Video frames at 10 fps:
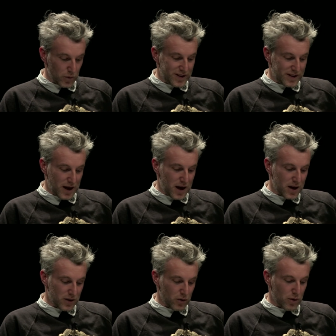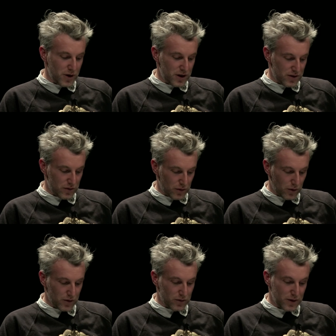und da komme ich jetzt
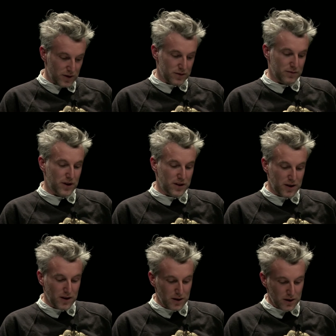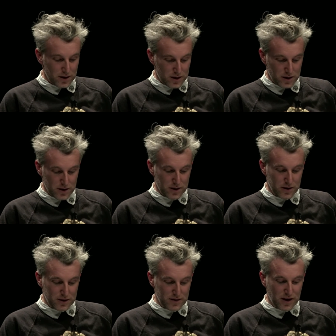zurück zu diesen wichtigen, äh,
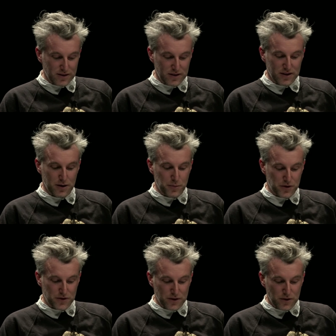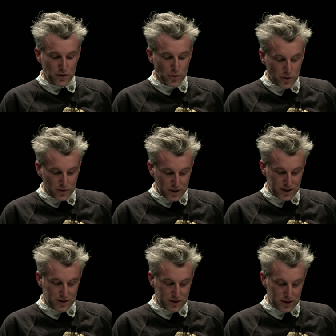das heißt, diese Repräsentation
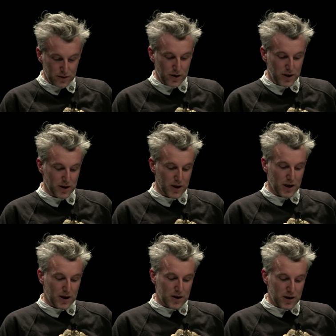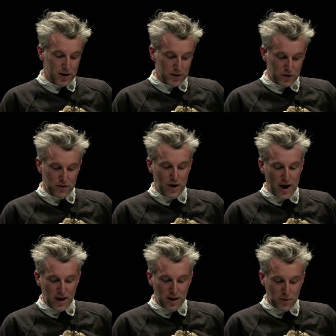wird natürlich äh, aus
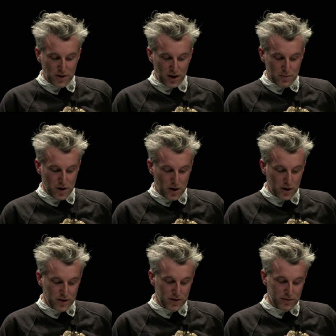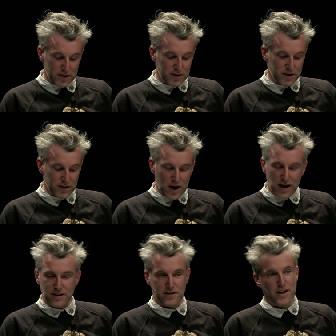zwei Ebenen gebaut.
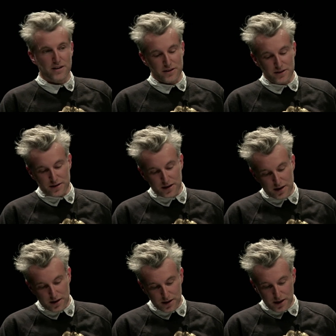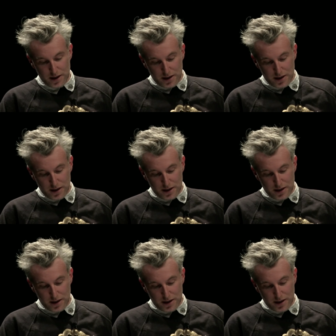Einerseits ist, es